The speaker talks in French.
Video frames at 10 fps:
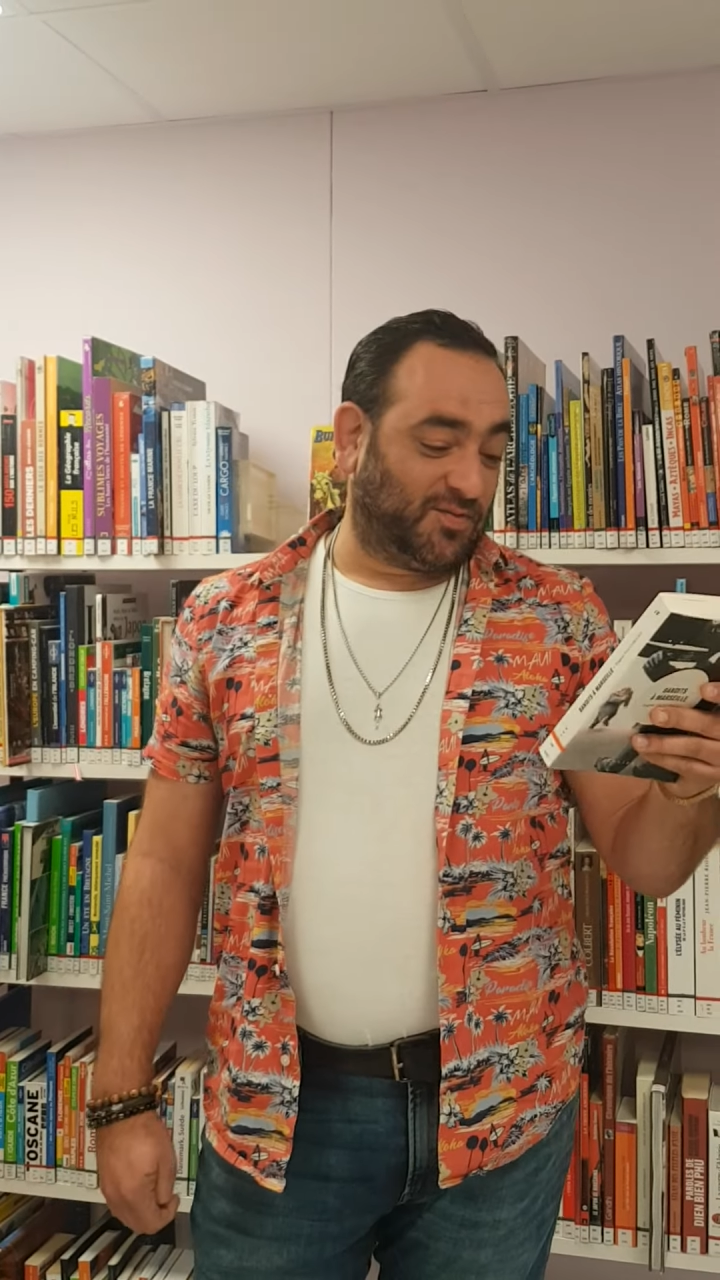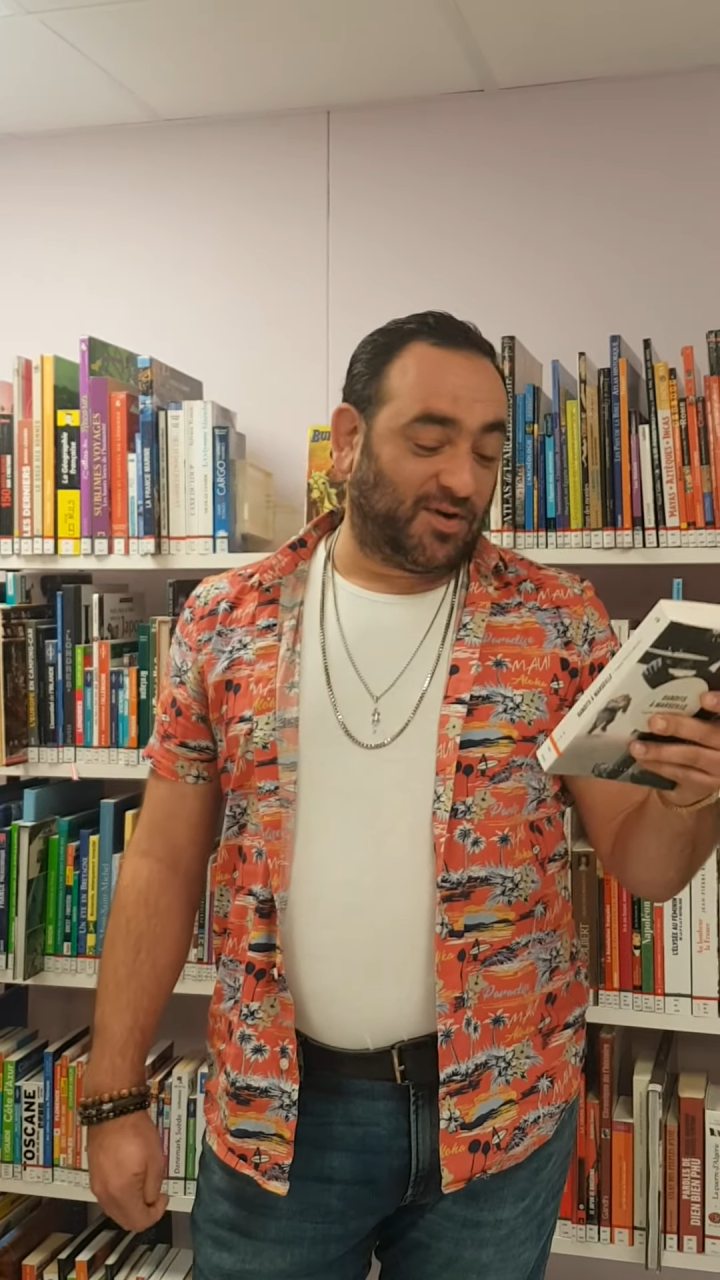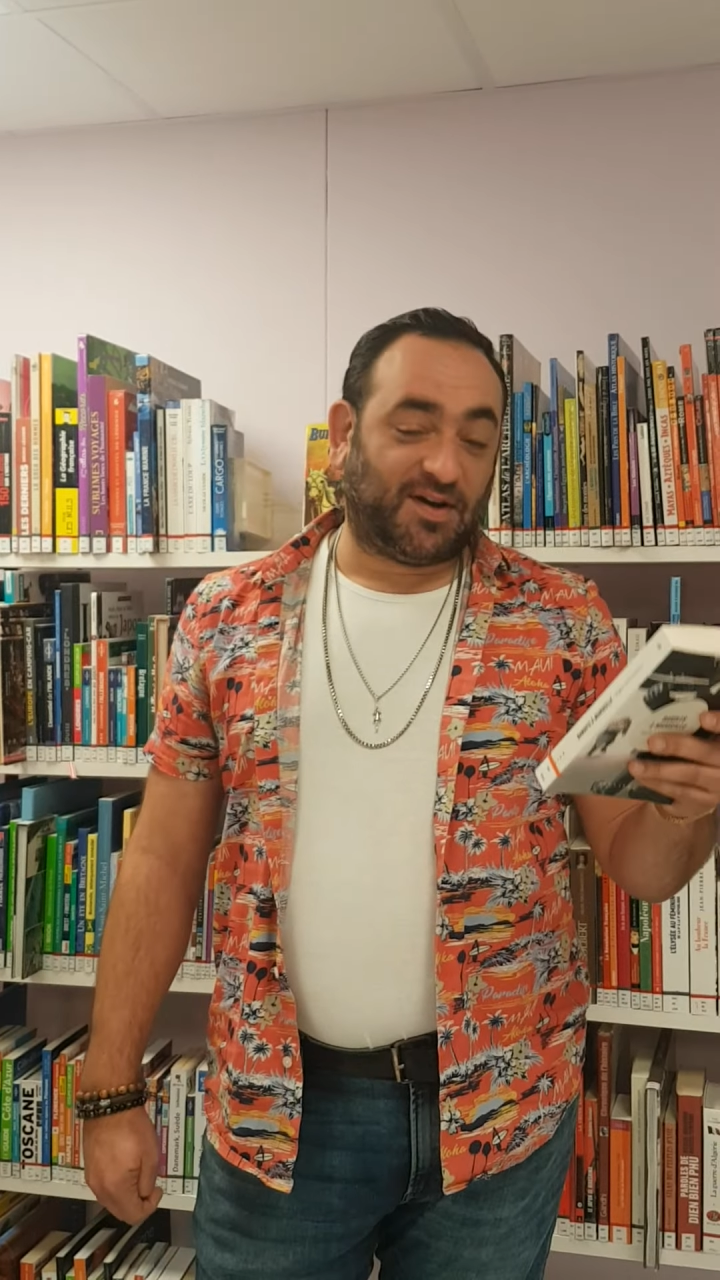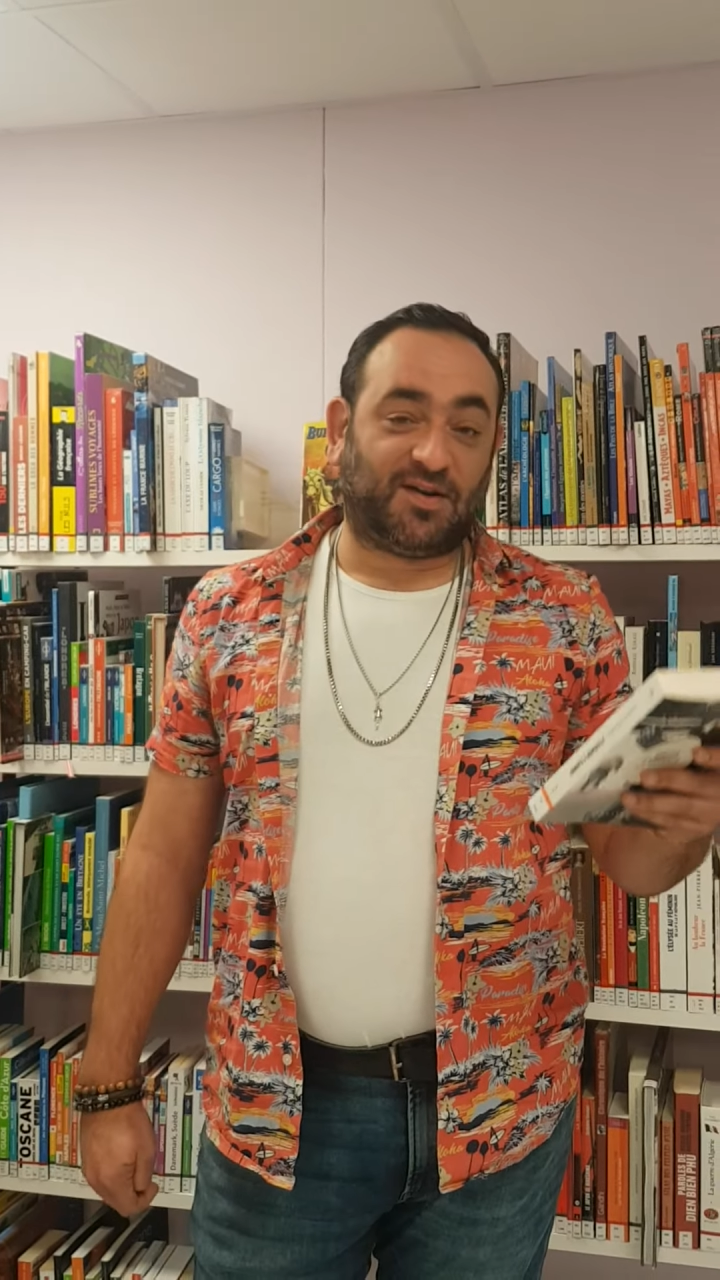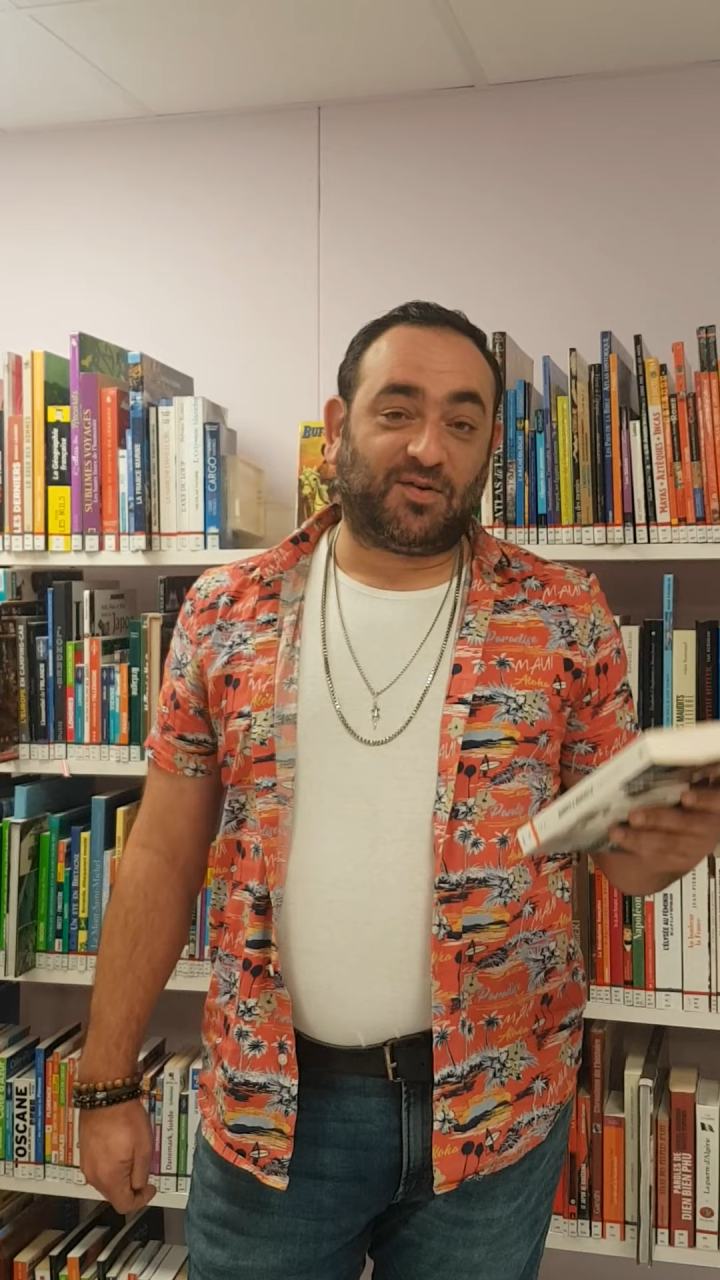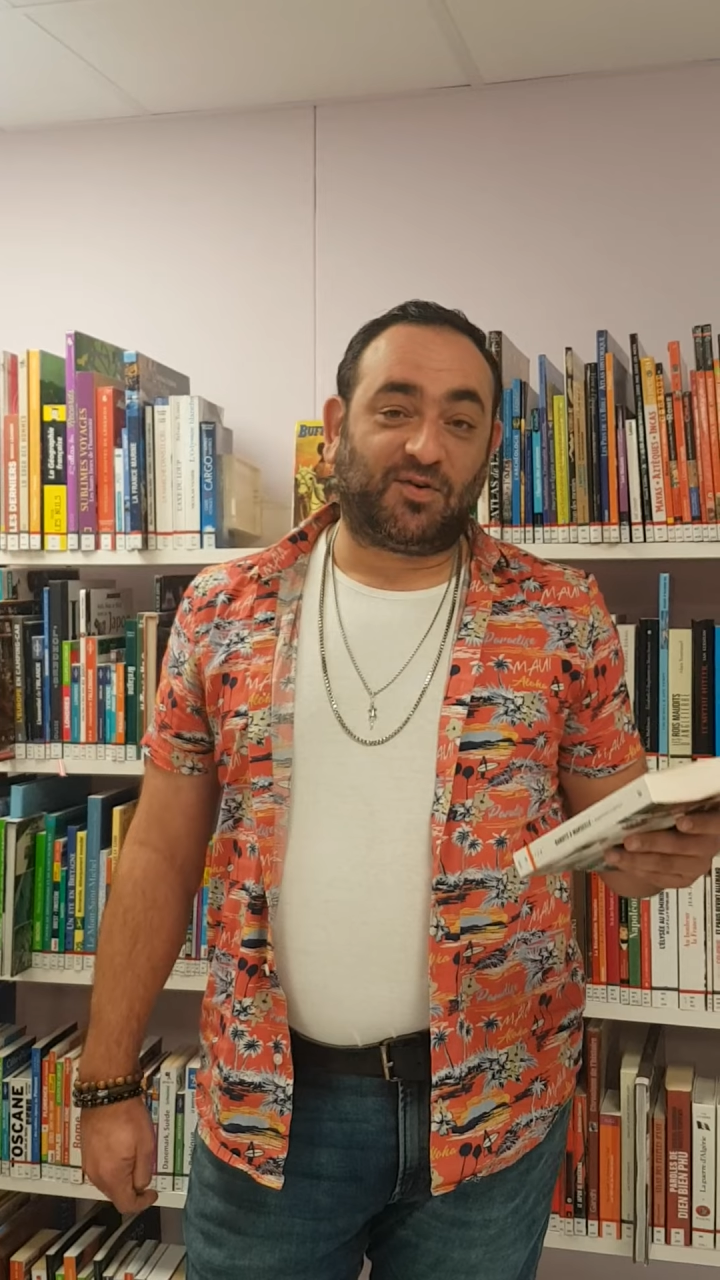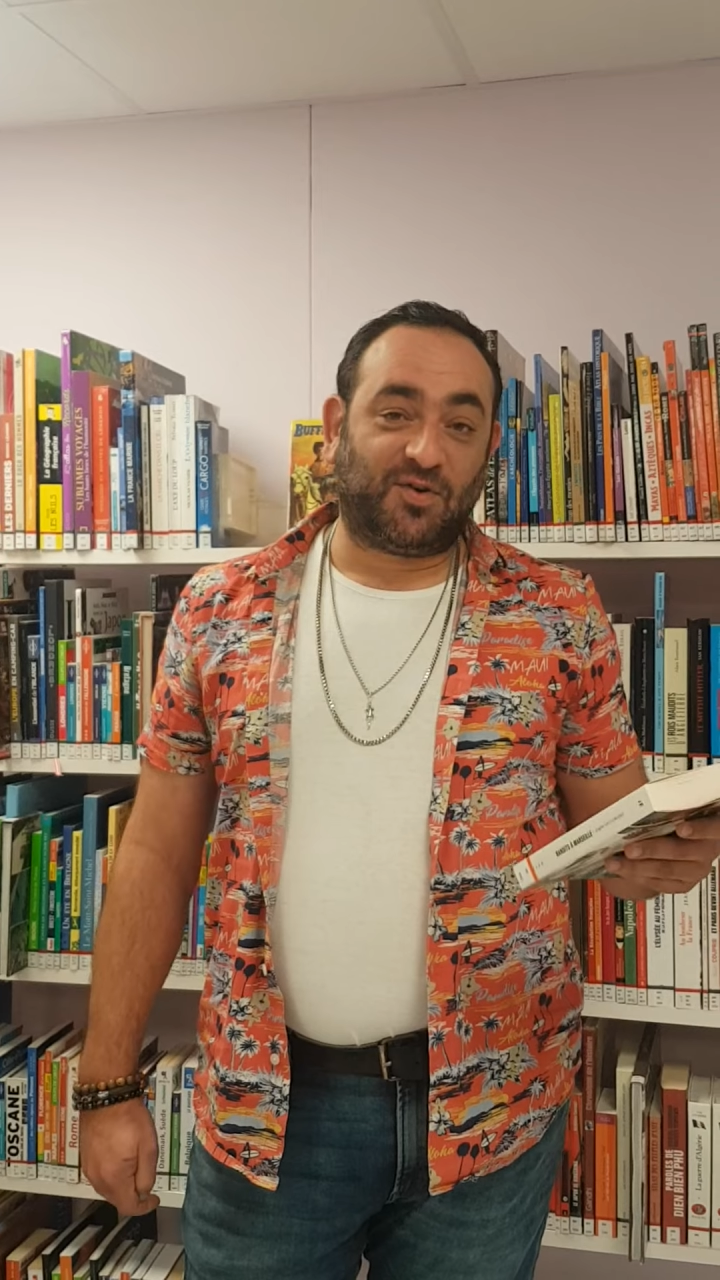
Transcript: voilà, on le